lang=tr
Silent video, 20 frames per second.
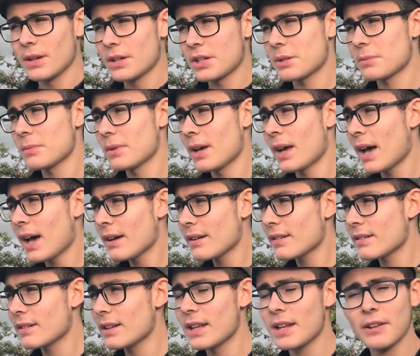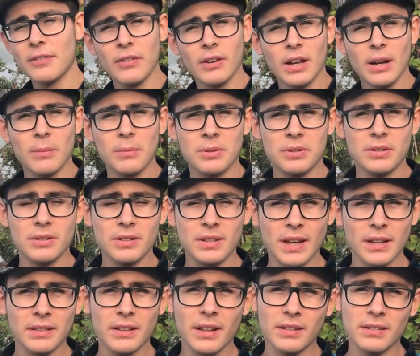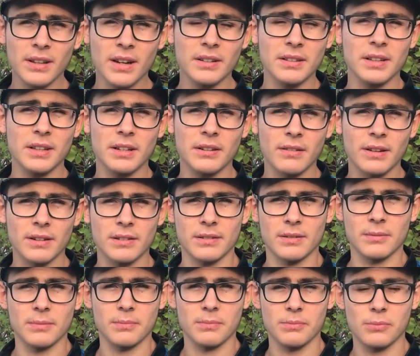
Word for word: Şimdi her LRF kamışının kendi atar değeri var.